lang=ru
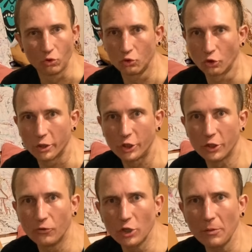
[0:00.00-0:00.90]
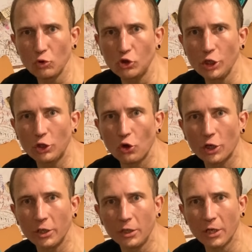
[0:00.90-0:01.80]
Ну для чего нам нужны
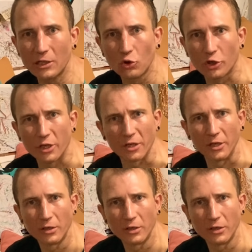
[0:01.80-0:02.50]
токены на токены?